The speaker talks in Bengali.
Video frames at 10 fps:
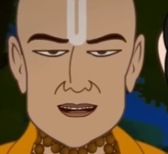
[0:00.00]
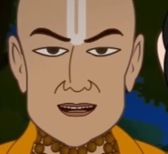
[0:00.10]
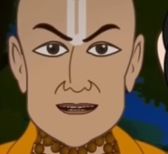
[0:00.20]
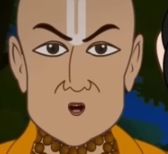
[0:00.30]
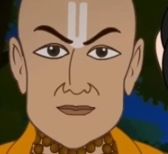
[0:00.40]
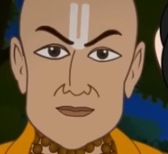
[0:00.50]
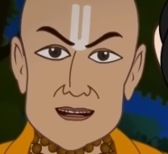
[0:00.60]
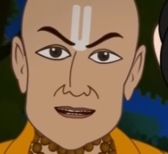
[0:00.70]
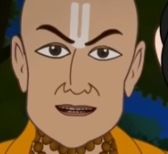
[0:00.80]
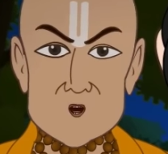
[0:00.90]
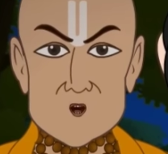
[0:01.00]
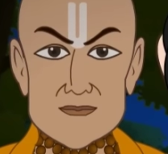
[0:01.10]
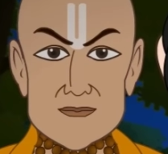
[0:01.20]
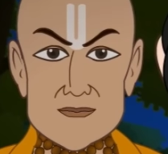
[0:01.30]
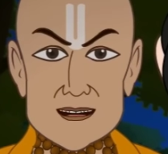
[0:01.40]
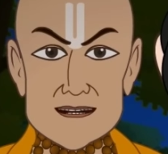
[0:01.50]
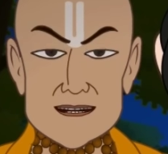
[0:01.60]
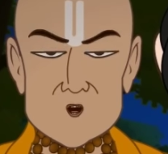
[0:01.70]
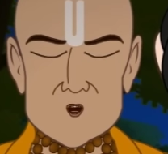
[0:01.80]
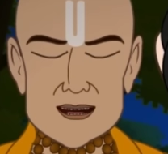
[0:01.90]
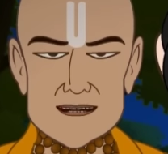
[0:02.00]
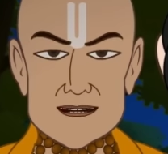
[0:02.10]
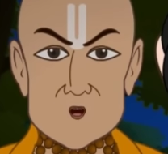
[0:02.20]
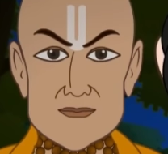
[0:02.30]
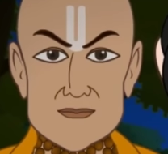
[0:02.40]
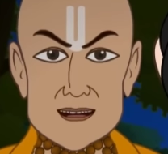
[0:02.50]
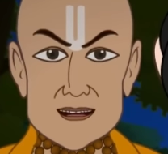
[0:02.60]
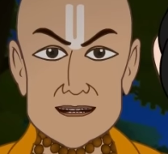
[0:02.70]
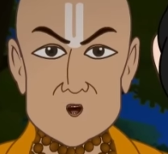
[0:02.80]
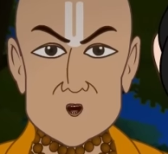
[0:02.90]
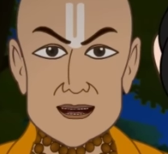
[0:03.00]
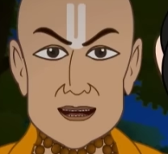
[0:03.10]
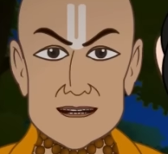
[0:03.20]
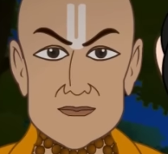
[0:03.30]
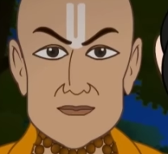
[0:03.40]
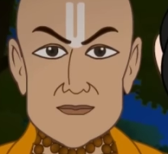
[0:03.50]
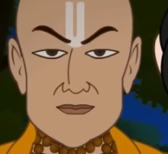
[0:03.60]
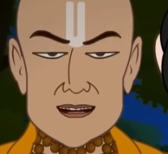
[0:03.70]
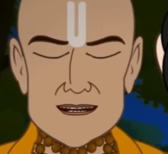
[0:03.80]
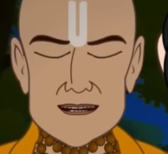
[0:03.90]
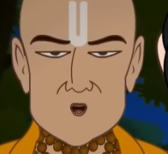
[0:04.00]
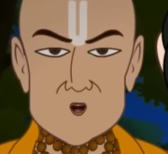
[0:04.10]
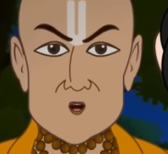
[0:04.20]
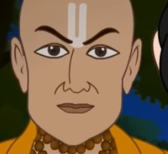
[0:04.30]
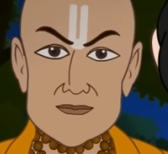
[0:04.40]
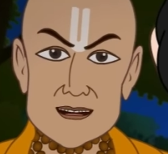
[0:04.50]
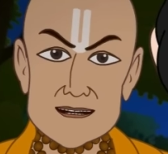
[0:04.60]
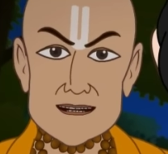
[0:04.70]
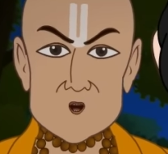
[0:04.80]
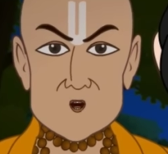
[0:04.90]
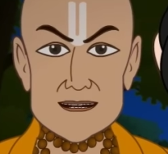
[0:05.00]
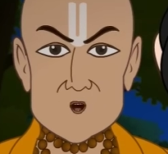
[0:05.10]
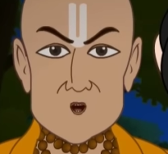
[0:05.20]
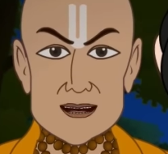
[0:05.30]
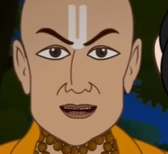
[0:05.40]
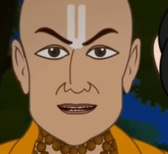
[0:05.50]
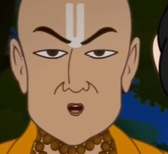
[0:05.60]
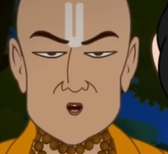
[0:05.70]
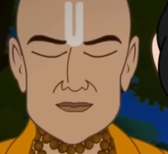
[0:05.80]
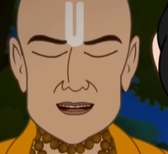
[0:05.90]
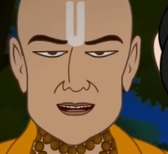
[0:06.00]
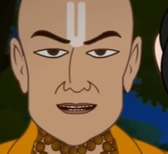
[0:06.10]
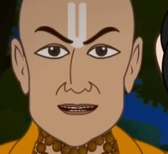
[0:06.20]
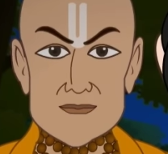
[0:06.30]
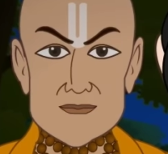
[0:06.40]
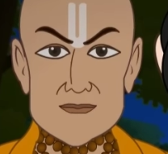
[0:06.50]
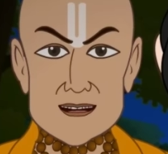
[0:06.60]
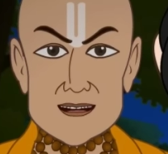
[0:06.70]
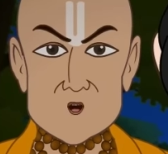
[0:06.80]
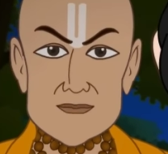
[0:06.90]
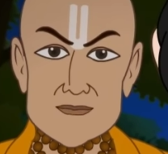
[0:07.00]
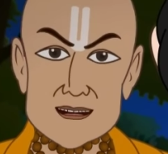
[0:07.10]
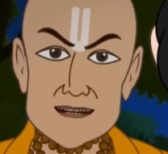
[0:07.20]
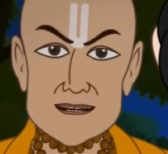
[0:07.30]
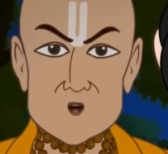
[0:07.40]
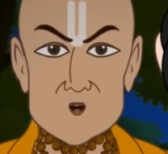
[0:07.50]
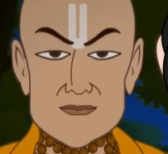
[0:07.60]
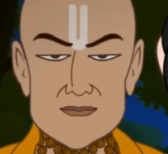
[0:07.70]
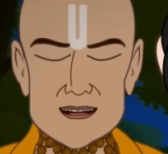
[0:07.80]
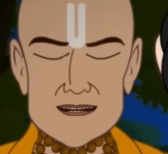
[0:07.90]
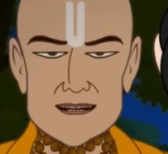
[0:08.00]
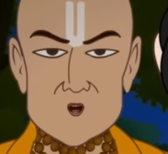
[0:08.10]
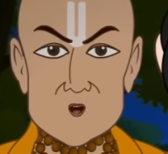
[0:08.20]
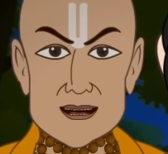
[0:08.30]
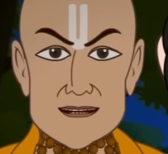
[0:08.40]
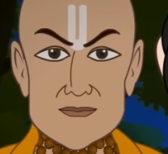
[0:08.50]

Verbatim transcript: নেহি বেটা ও হলো এক মায়াবিনী যে ওর রূপে পাগল হয়ে যায় ও তাকেই মেরে ফেলে